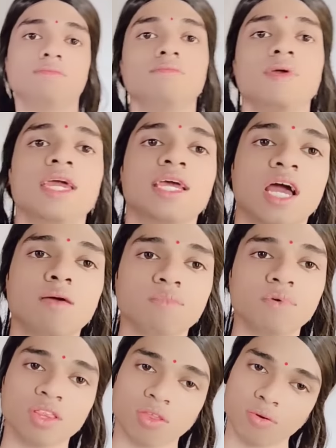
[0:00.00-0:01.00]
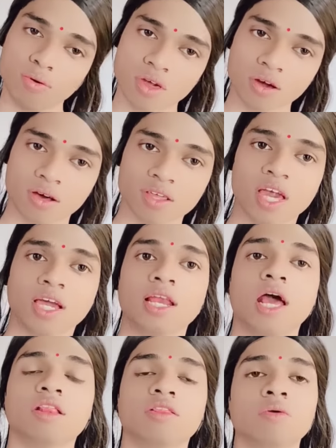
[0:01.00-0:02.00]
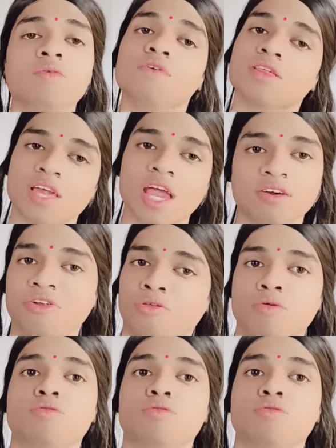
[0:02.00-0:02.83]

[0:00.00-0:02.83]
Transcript: मैं एक काम करती हूँ शकुरजा खिलाती हूँ फिर चाय करती हूँ